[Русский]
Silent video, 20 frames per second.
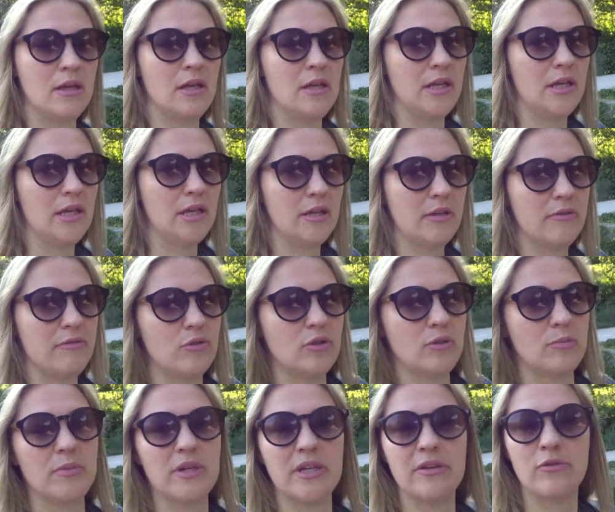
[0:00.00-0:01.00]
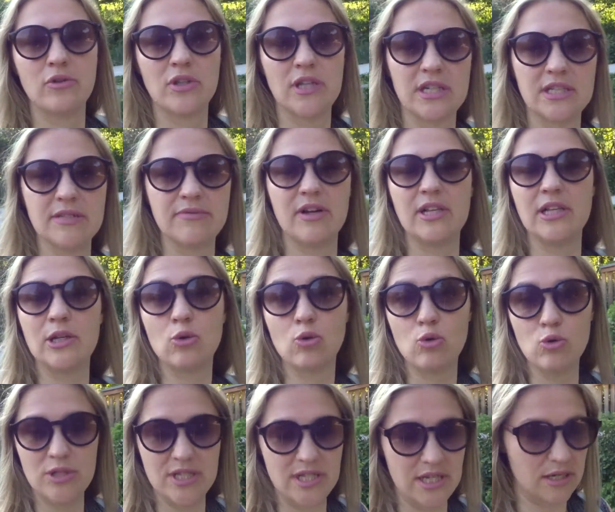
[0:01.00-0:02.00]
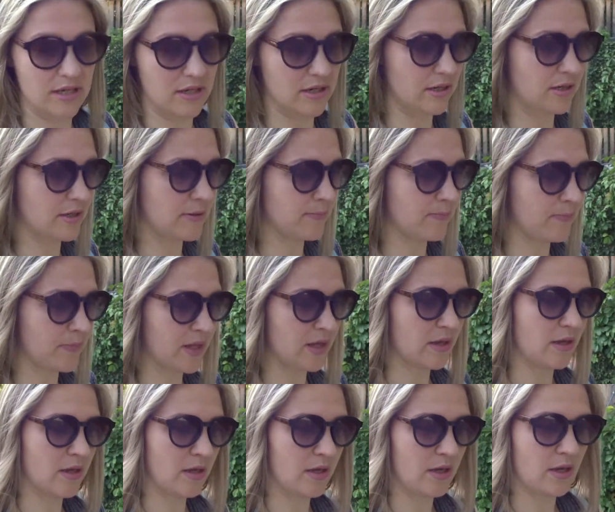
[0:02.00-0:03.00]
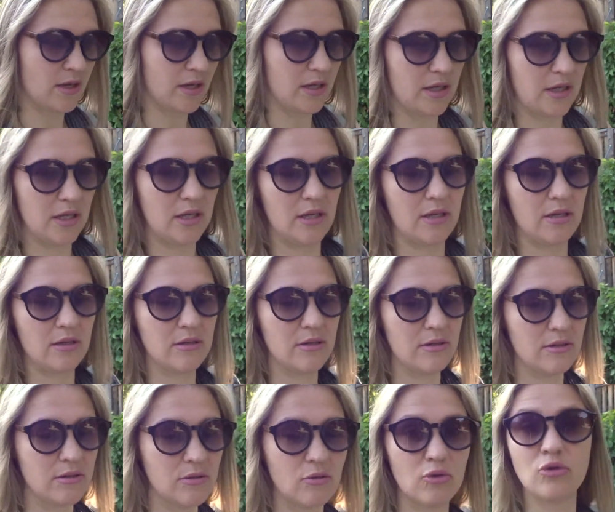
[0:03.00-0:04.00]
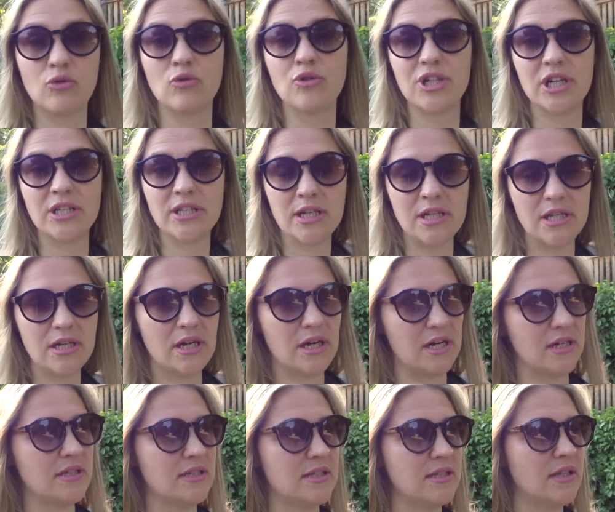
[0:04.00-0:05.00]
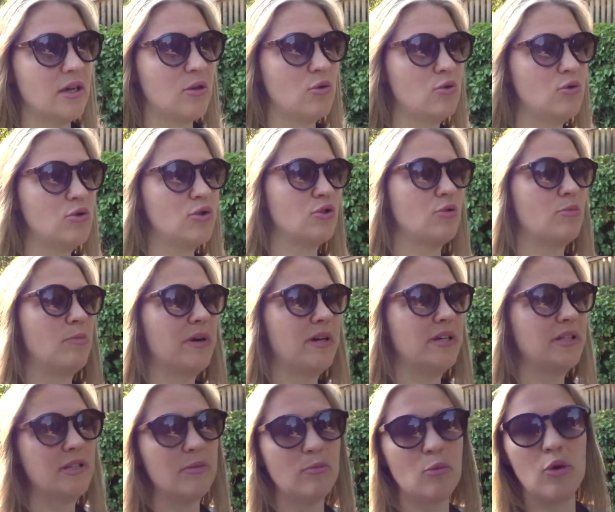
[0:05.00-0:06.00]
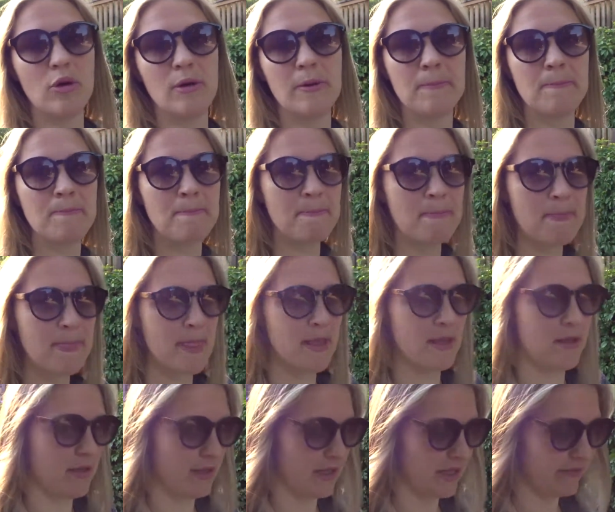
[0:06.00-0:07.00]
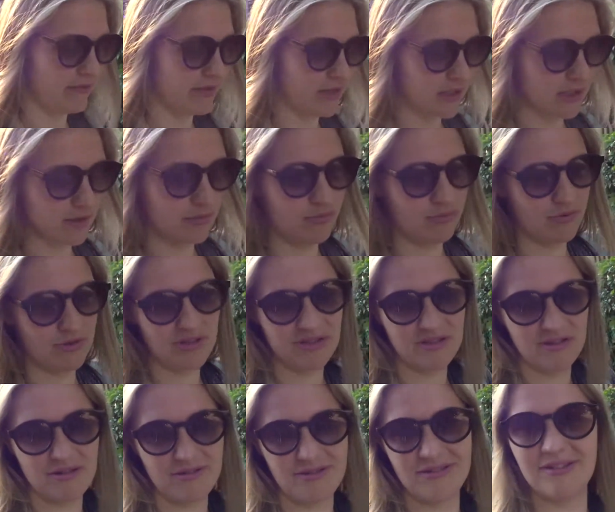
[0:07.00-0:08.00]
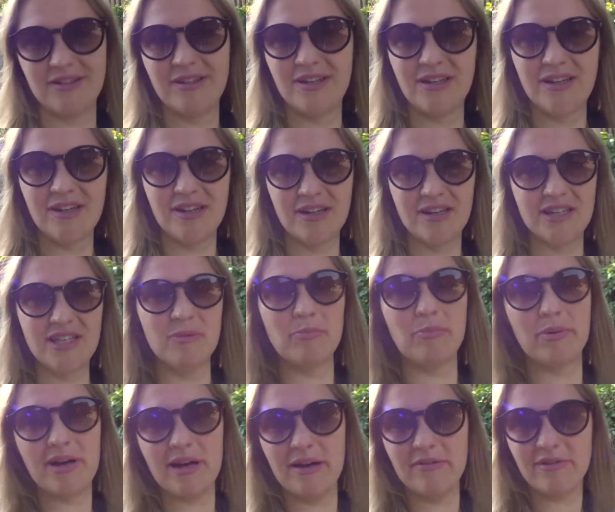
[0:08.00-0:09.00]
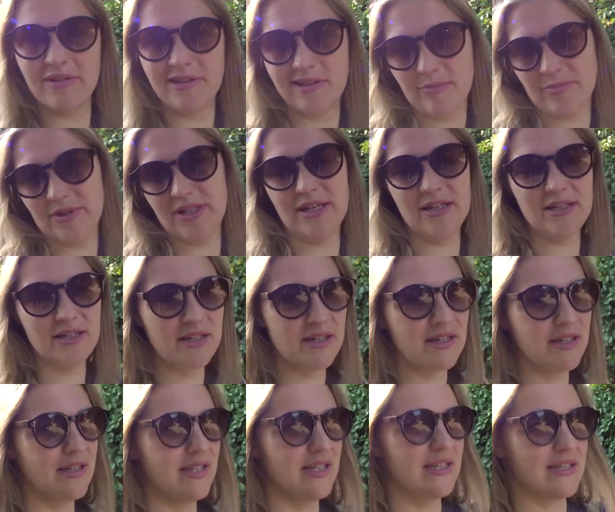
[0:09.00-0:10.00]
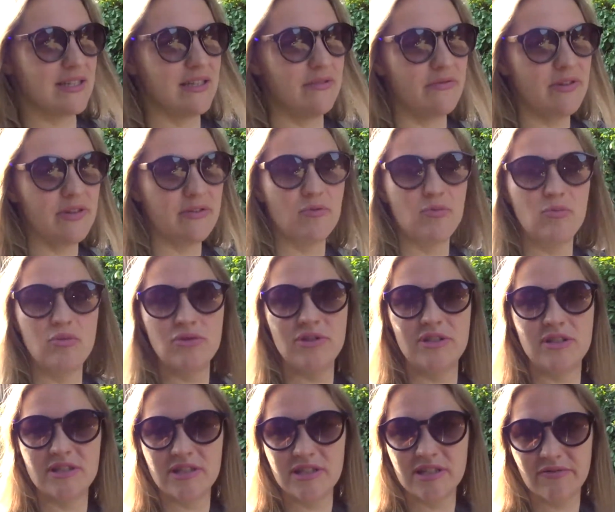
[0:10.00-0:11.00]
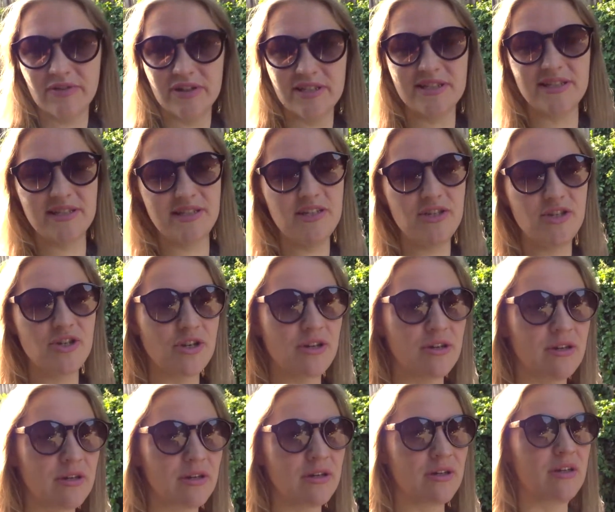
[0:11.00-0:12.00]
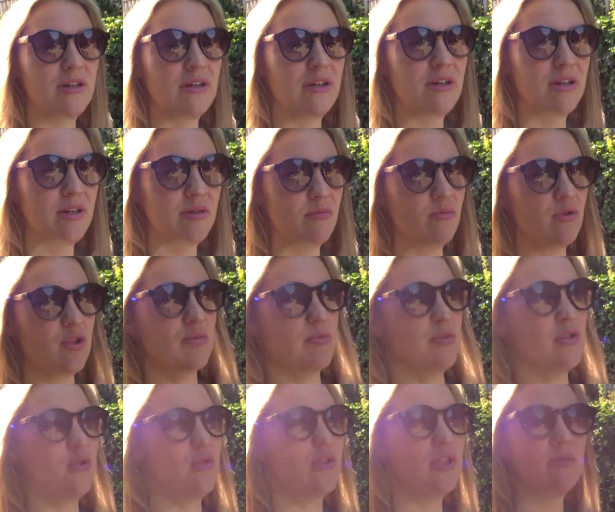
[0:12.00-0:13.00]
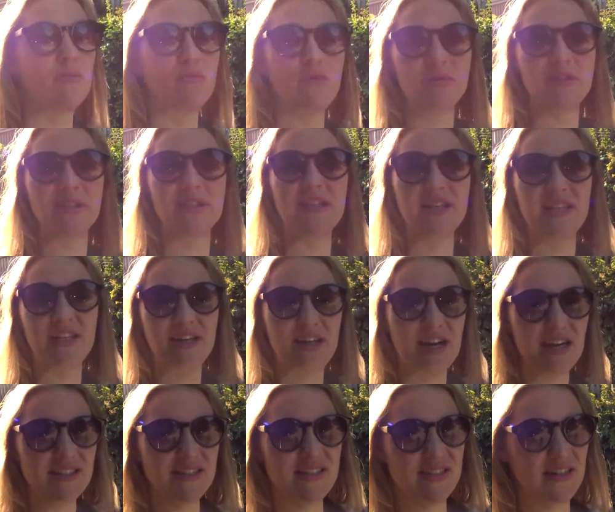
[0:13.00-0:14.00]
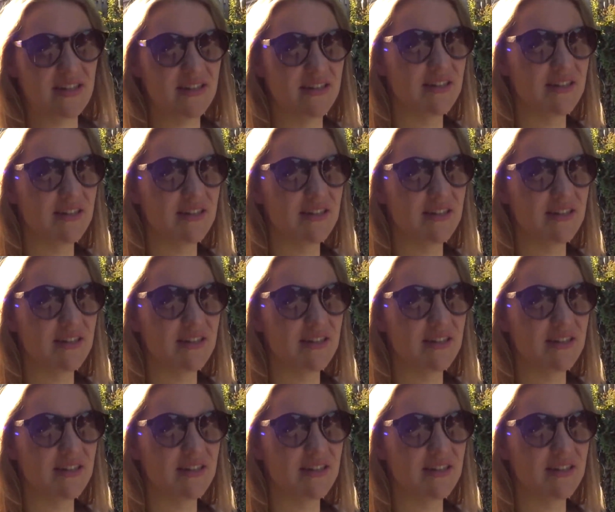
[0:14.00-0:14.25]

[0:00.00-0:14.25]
И вот мы его назвали Кузей. И он уже откликается на Кузю, поэтому, наверное, будет неправильным, да, если вы его будете называть Стич. Может быть, он не будет откликаться.